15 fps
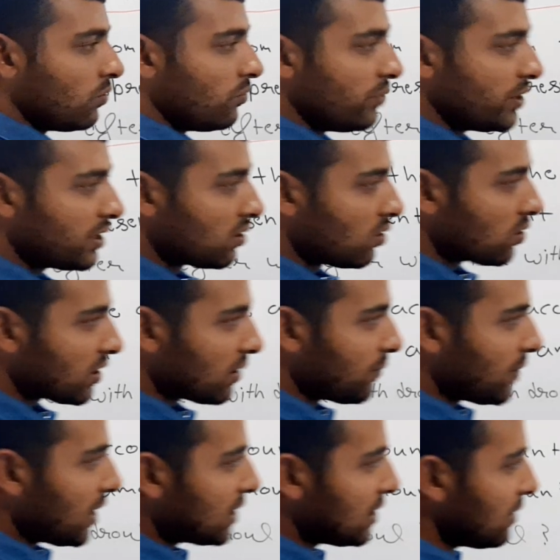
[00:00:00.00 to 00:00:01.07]
विड्रोल के
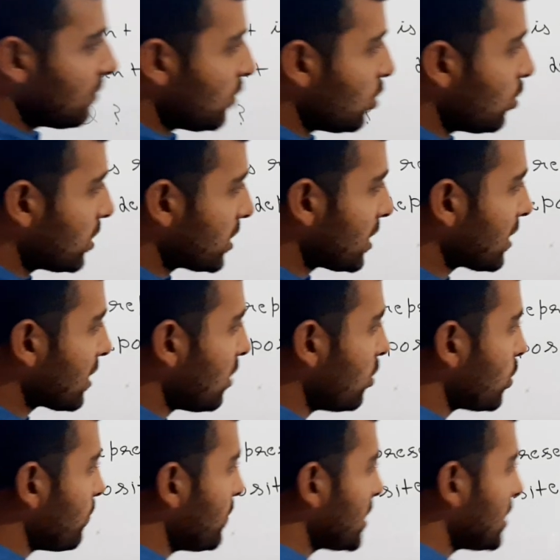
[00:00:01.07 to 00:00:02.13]
बाद है मोहन के अकाउंट
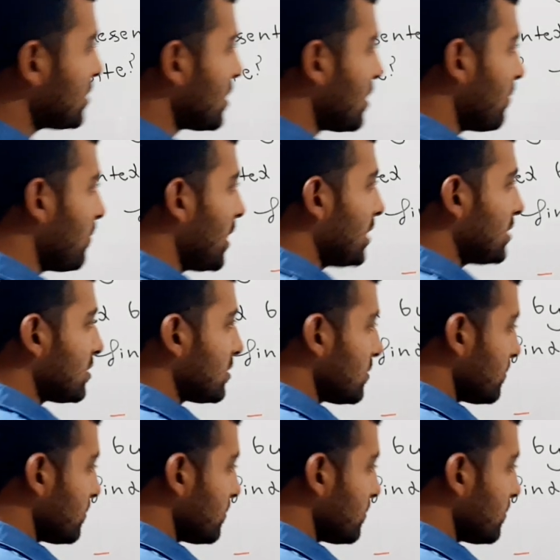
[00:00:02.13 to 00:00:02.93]
में कितना बैलेंस